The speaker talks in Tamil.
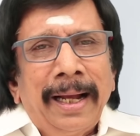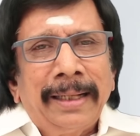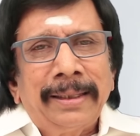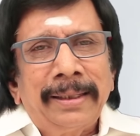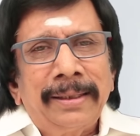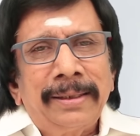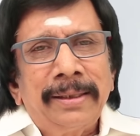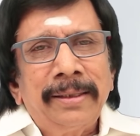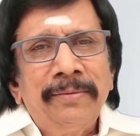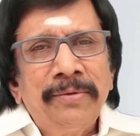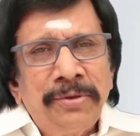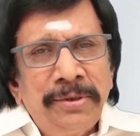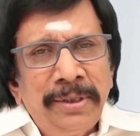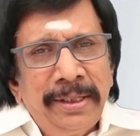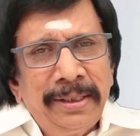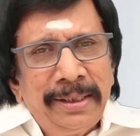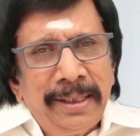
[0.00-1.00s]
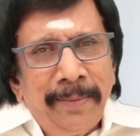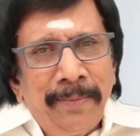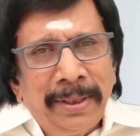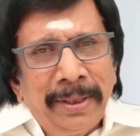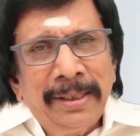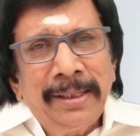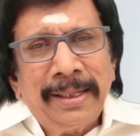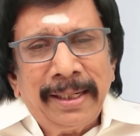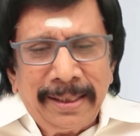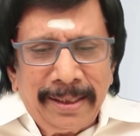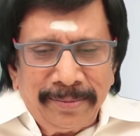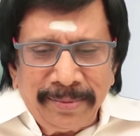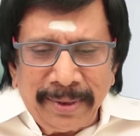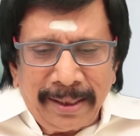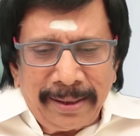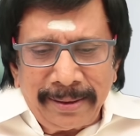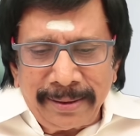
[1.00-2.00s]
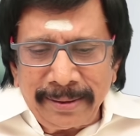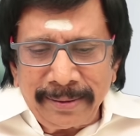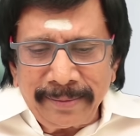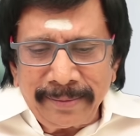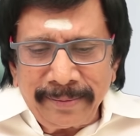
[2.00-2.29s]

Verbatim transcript: அதற்கு விசு எழுதிய பதில் கடிதம் தான் இது